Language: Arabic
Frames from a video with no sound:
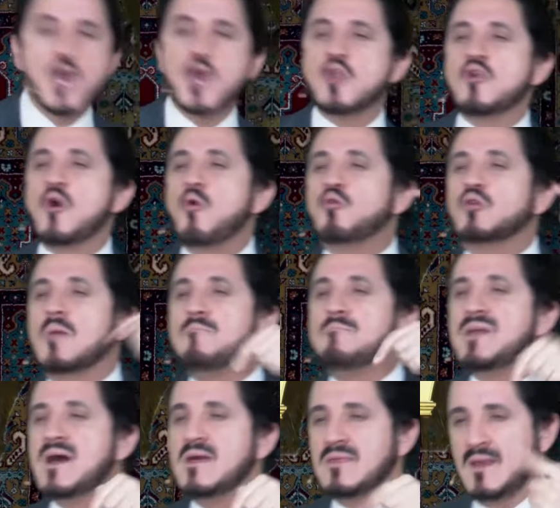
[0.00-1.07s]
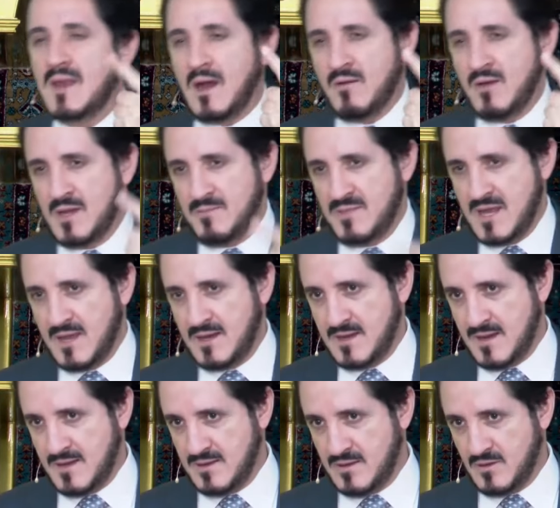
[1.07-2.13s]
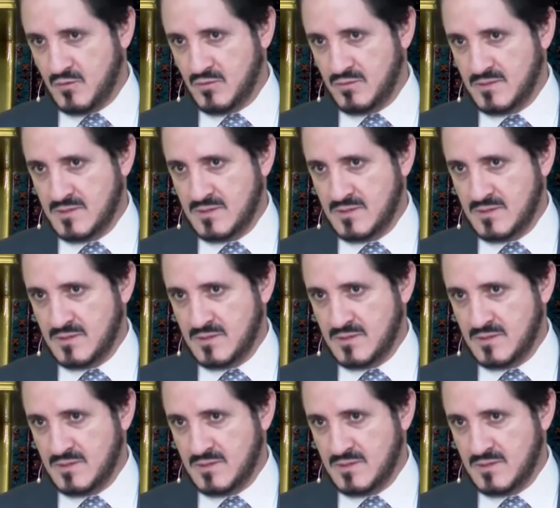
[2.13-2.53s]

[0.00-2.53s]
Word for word: إنه رب هذه العوالم لا إله إلا هو